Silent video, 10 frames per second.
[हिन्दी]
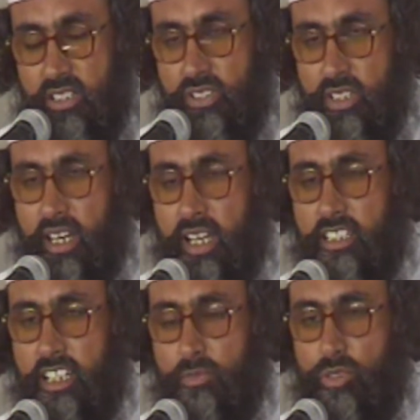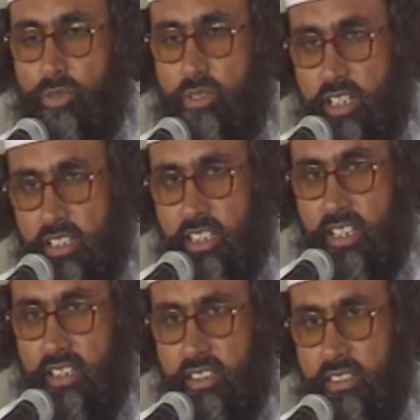सना से हम शुरू करते
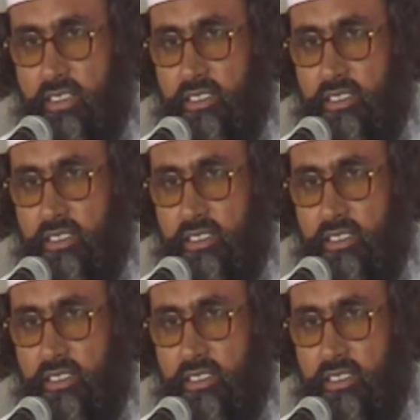हैं